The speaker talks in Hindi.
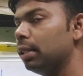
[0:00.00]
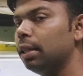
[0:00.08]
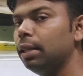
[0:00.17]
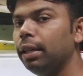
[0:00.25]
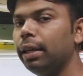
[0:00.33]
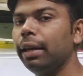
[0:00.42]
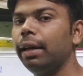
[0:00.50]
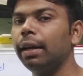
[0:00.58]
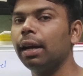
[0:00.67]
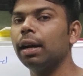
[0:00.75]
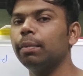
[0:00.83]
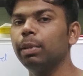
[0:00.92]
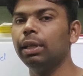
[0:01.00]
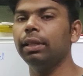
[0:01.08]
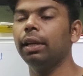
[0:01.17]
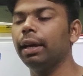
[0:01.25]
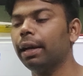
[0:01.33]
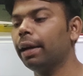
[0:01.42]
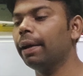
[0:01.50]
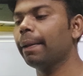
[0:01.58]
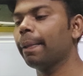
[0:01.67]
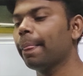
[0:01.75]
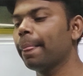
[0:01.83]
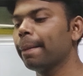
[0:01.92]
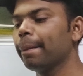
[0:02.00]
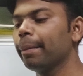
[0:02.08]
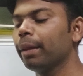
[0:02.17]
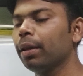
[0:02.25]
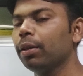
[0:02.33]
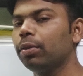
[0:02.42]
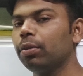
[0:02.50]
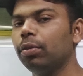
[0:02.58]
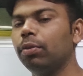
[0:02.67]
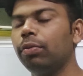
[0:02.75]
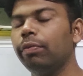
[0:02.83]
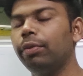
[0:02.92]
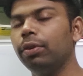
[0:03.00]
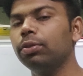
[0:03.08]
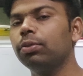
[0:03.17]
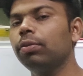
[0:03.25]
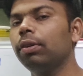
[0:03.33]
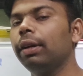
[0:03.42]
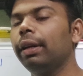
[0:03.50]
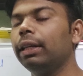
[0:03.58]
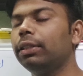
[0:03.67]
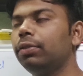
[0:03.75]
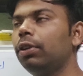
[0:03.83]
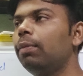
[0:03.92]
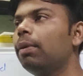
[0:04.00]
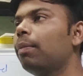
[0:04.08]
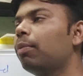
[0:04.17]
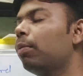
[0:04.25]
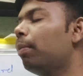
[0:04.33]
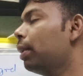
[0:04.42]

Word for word: से जल्दी क्रेडिट कार्ड मिल जाएगा तो दोस्तों नेक्स्ट वीडियो में आपको